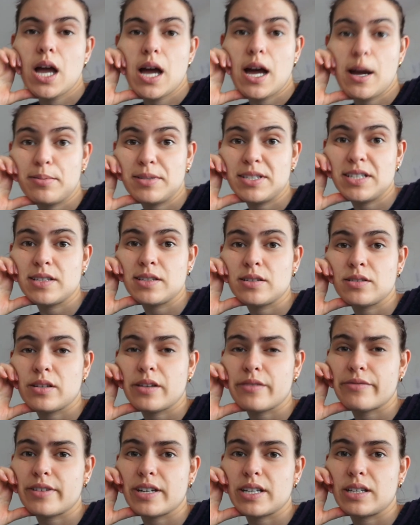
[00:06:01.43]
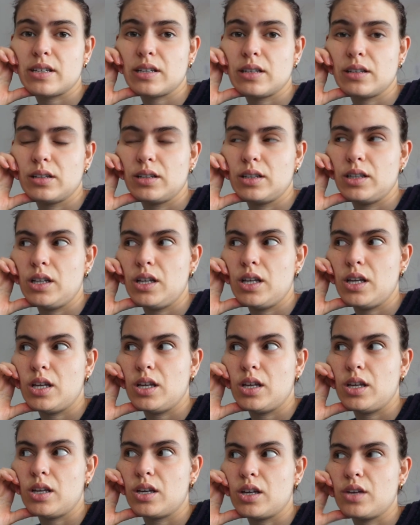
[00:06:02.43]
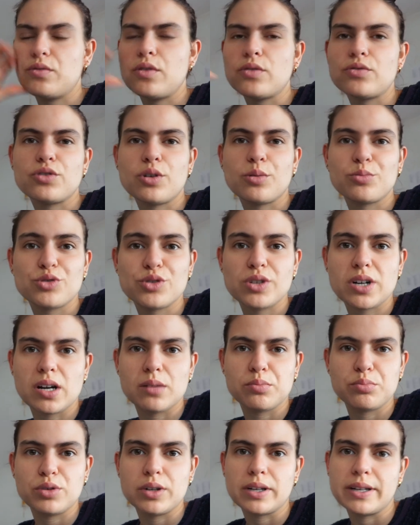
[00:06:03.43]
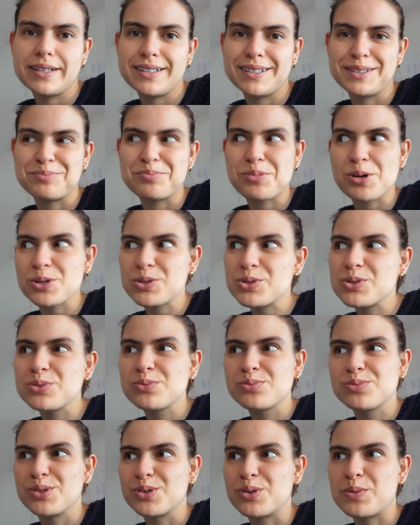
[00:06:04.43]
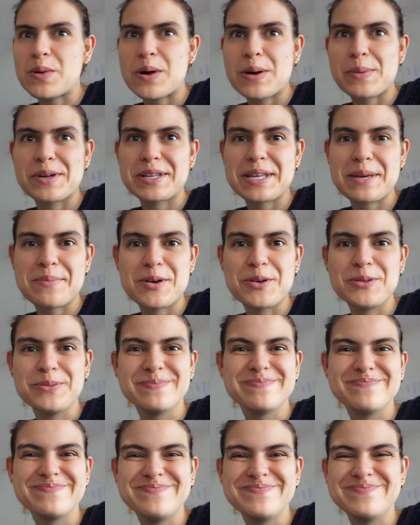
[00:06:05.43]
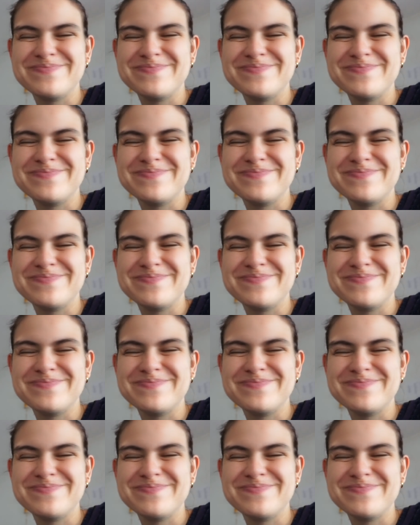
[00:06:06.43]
A apresentação está feita e eu vou-vos só mostrar porque posso, porque o barbeiro tem medo.